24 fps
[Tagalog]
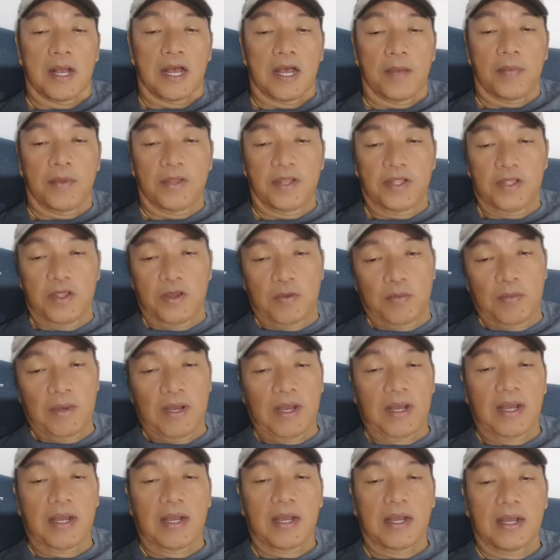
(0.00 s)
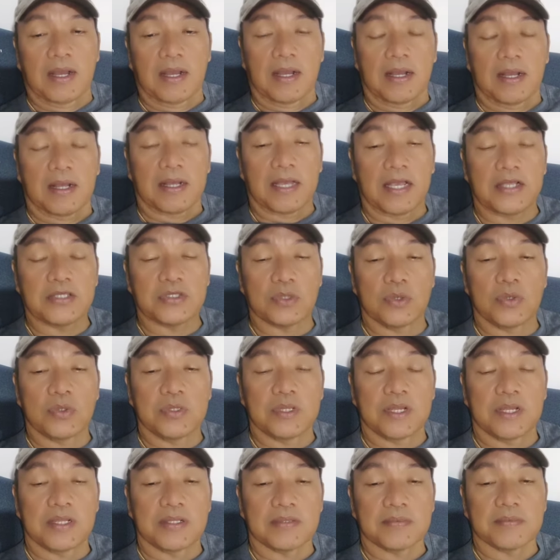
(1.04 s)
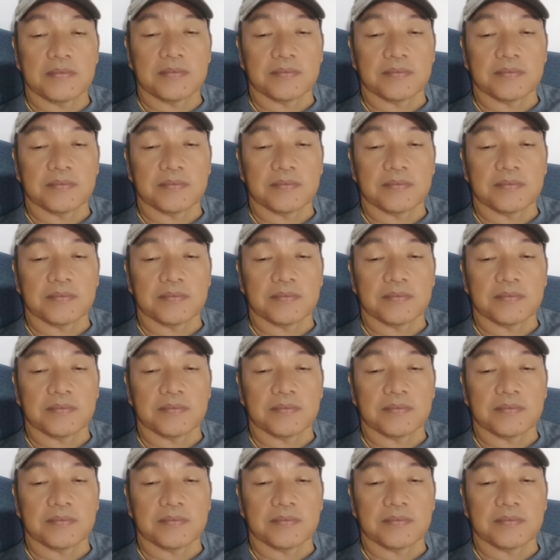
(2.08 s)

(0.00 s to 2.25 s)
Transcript: Abin ninyo mga kaigsoonan.